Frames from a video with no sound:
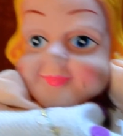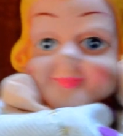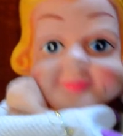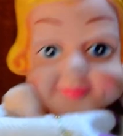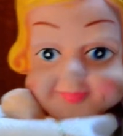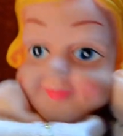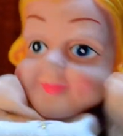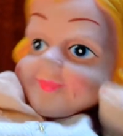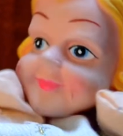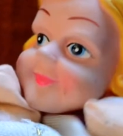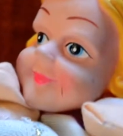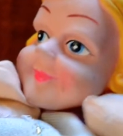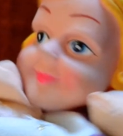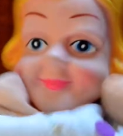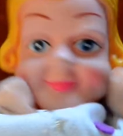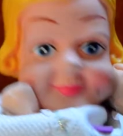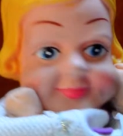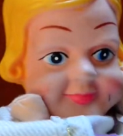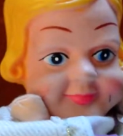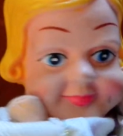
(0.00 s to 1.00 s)

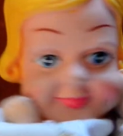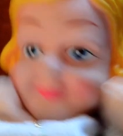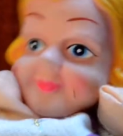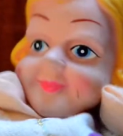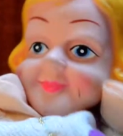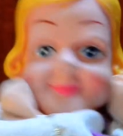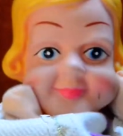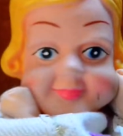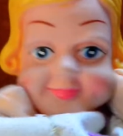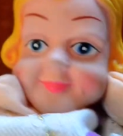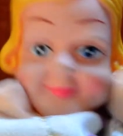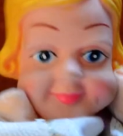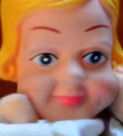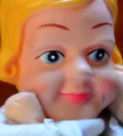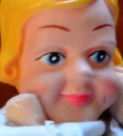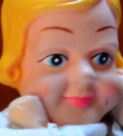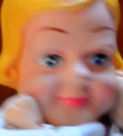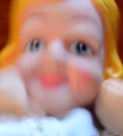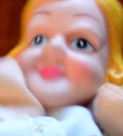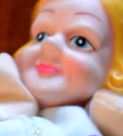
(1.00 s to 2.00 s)
Hoffentlich passiert mir
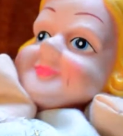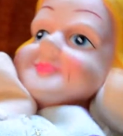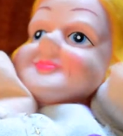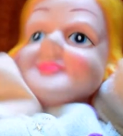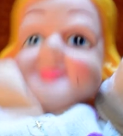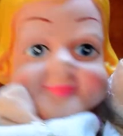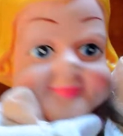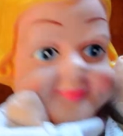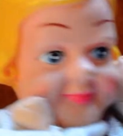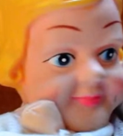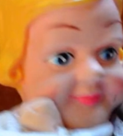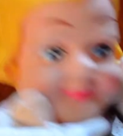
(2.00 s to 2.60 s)
das nicht wieder.